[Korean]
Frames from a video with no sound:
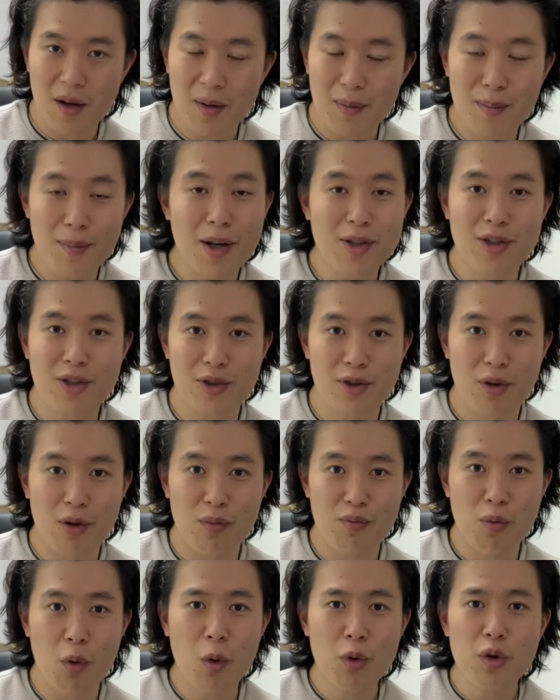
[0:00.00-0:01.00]

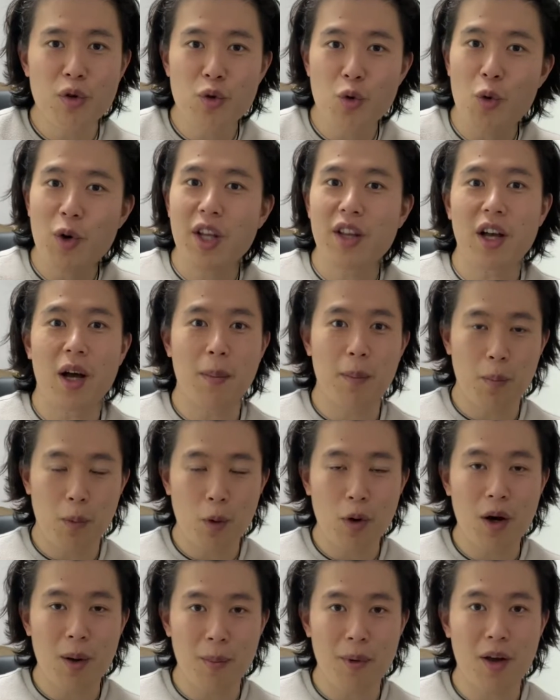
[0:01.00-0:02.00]
맛있어요. 모든 요리 다
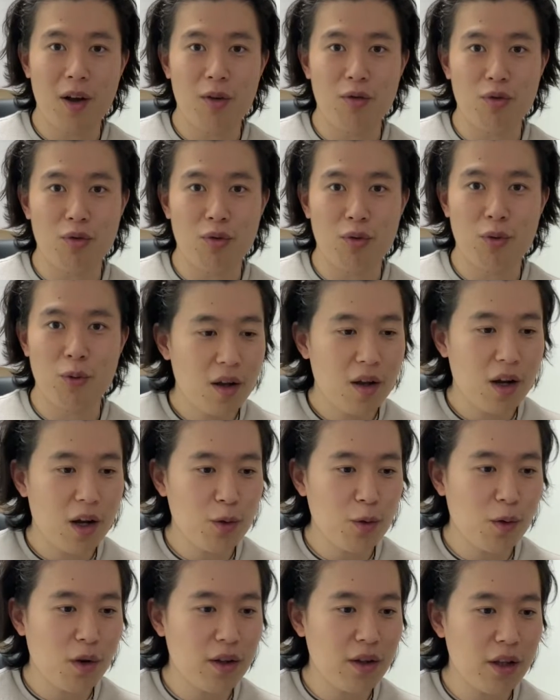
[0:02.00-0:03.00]
포함해가지고.
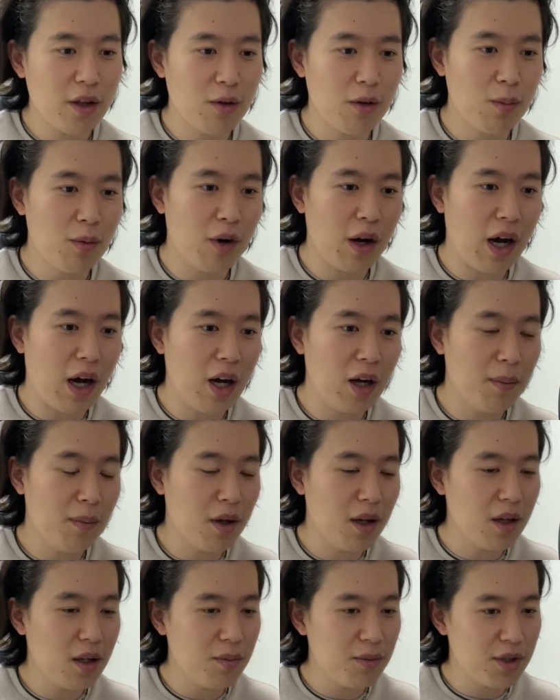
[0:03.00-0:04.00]
간혹가다 이걸 뭐
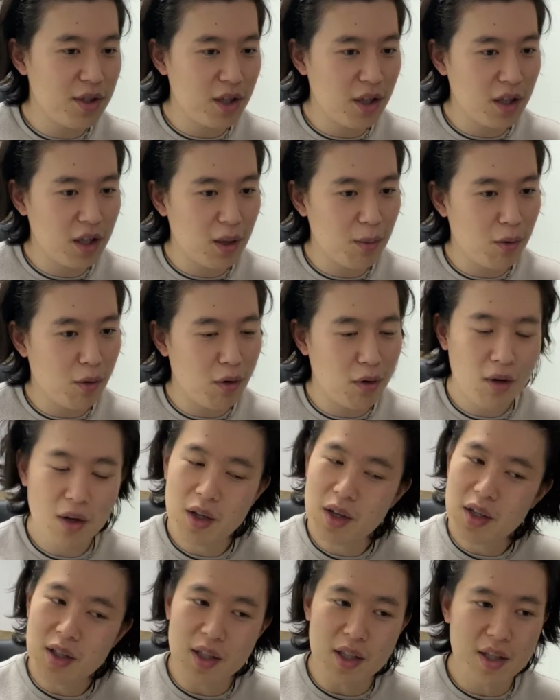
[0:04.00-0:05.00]
악마의 음식이네 뭐
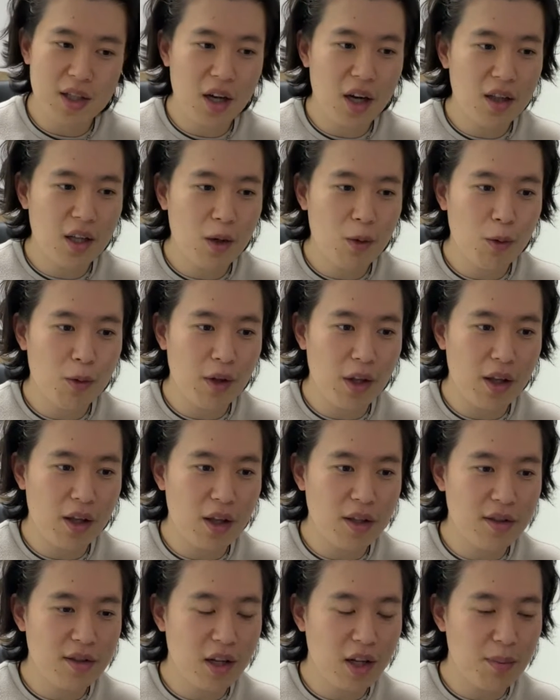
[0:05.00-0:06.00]
이상하다고
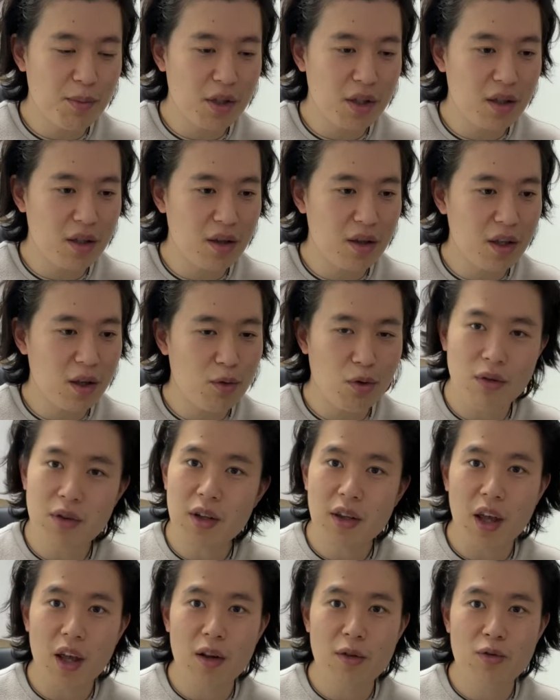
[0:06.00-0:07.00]
얘기하는 사람들이 있는데
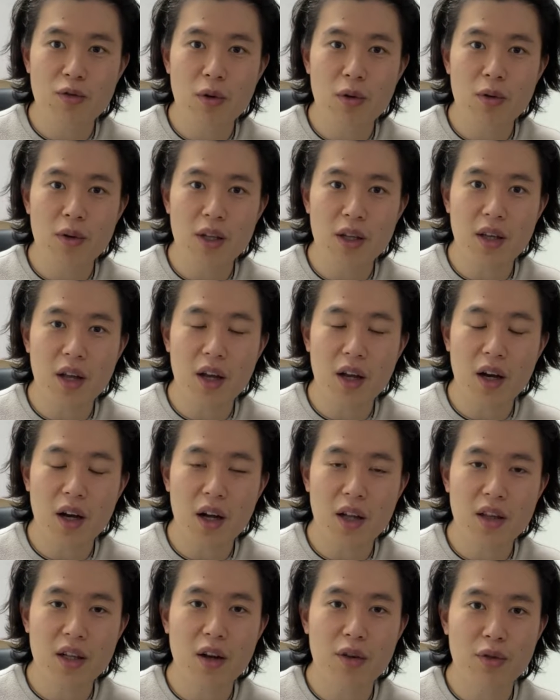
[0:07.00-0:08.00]
저는 개인적으로
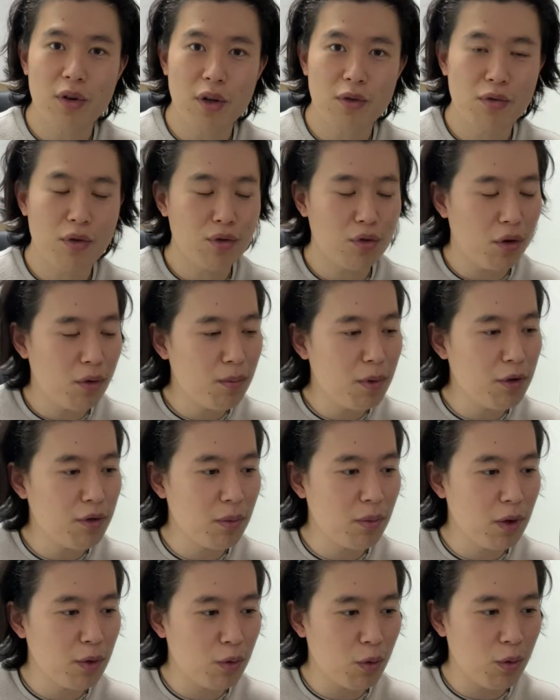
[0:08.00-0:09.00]
이해가 안 가더라고요. 정말
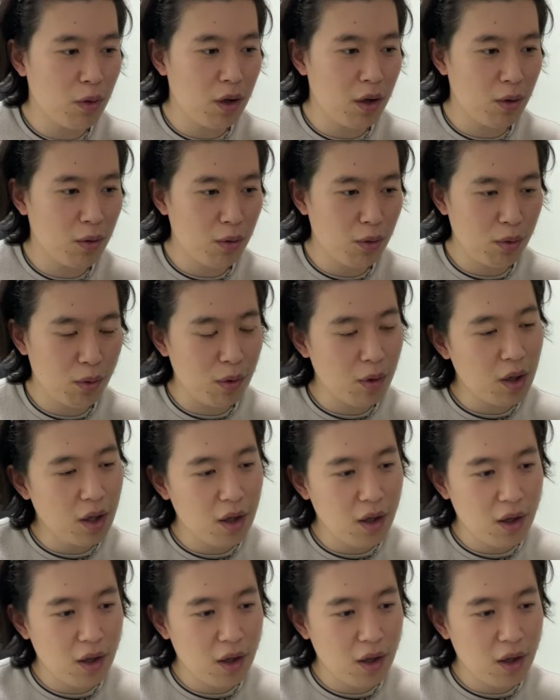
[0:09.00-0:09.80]
정말 좋아하고